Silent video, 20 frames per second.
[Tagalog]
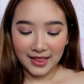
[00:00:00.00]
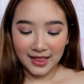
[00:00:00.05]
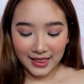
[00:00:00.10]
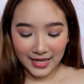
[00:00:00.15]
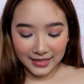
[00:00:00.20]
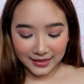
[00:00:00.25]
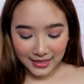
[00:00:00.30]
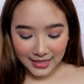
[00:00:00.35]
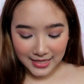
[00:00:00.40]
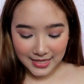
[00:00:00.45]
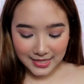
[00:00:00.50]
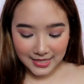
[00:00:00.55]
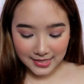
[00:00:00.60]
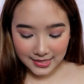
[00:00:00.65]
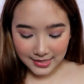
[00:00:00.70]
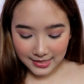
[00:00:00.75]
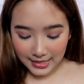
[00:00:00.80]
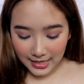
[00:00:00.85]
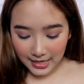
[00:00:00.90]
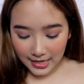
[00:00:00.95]
Let us
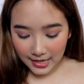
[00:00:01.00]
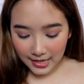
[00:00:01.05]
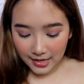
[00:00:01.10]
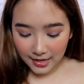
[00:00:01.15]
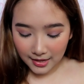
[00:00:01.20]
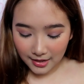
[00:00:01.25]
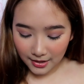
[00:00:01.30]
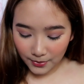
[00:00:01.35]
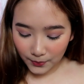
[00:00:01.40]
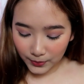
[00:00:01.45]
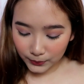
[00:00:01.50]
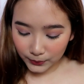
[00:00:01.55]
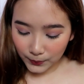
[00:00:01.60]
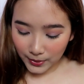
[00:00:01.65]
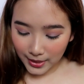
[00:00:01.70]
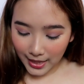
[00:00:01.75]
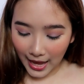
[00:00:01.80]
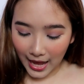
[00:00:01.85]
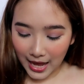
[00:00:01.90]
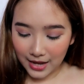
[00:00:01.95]
see what
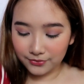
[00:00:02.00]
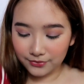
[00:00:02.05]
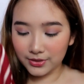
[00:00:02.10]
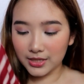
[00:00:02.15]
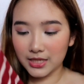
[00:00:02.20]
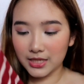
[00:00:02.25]
we have